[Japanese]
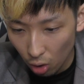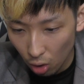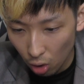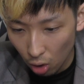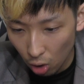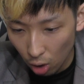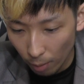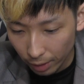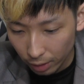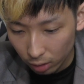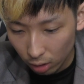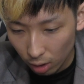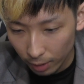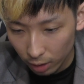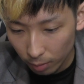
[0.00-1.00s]
おー、
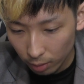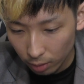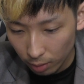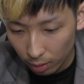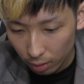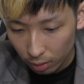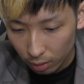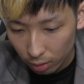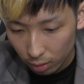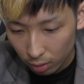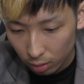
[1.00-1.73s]
待って待って待って。